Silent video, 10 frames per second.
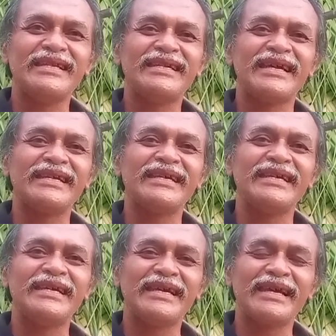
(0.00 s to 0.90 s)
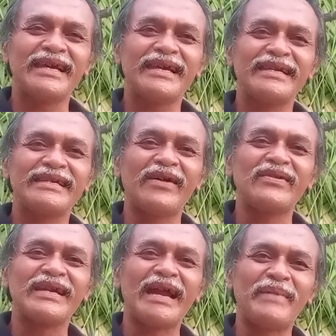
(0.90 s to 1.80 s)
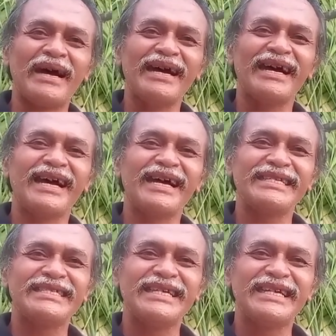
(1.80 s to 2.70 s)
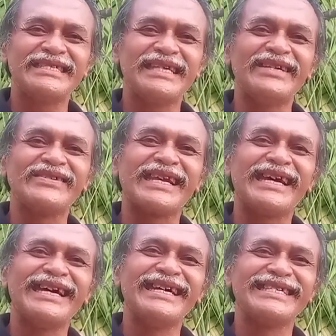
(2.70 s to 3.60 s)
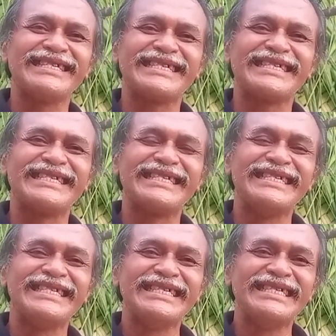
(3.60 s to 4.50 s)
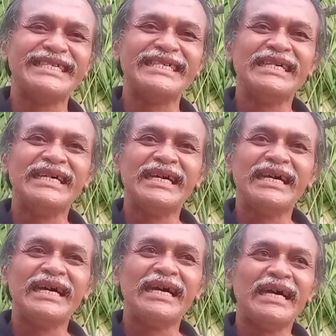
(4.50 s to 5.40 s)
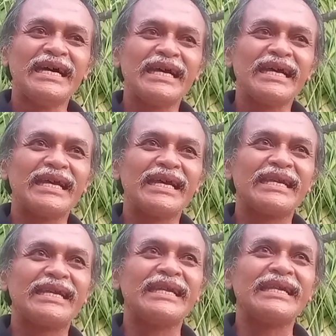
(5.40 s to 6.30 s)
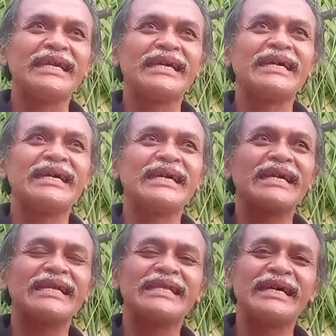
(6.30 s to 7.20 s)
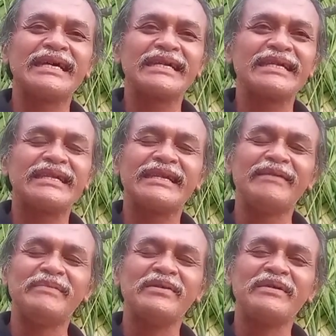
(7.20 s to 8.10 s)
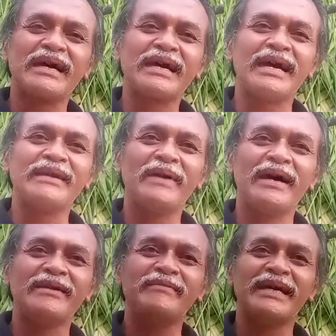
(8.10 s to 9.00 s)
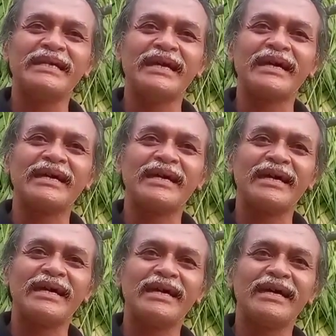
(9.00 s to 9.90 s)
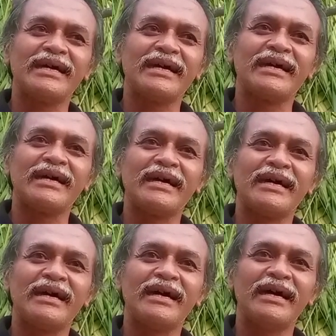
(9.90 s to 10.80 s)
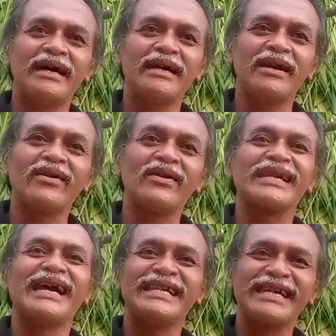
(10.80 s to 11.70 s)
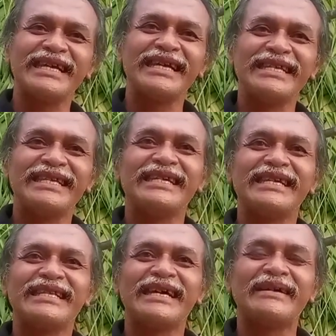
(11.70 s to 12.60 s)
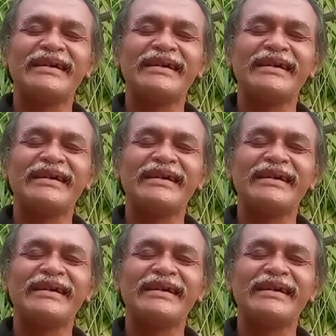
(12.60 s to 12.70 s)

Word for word: dari daun kelapa, hmm. janur ya. ya. Itu idenya gimana, Pak? Sampai? Idenya kita tidak menggunakan bahan-bahan yang uh, non organik hmm. kita